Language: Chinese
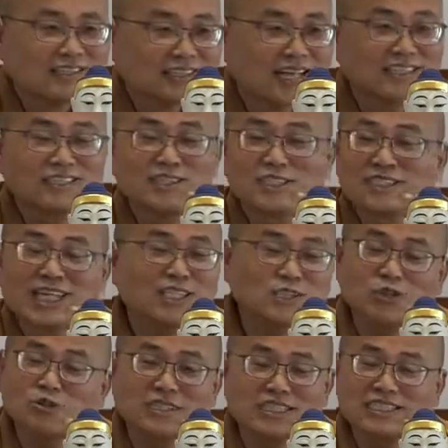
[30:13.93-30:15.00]
他的他
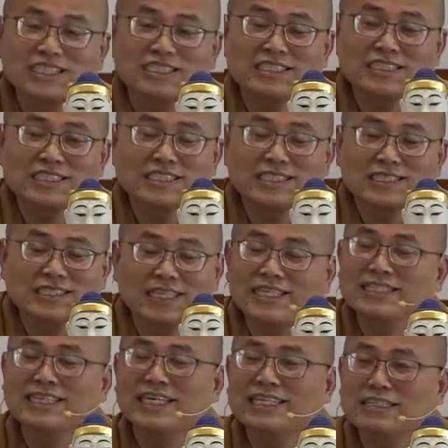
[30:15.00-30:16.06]
诵的经可
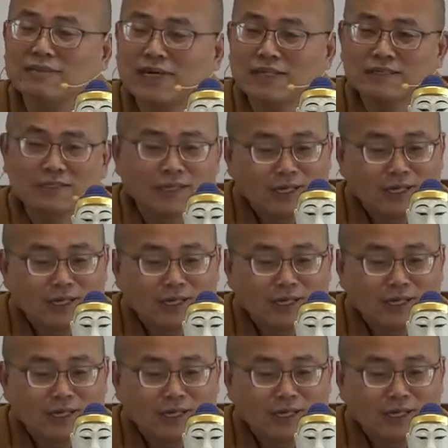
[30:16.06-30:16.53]
以给你吗？